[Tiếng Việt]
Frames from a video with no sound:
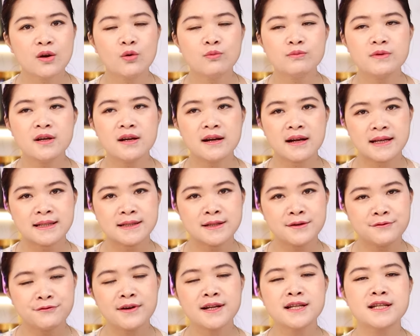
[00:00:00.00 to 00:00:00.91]
cũng như là cái
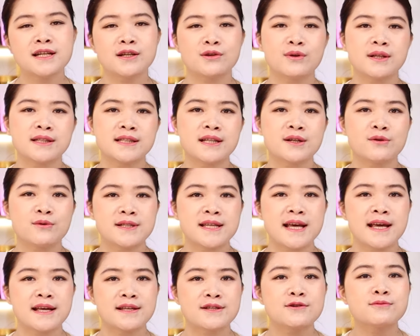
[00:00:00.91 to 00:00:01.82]
sự phát triển toàn diện của
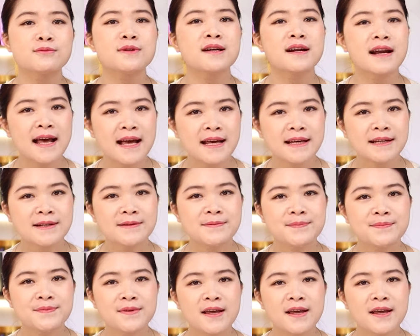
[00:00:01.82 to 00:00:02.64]
trẻ trong tương lai.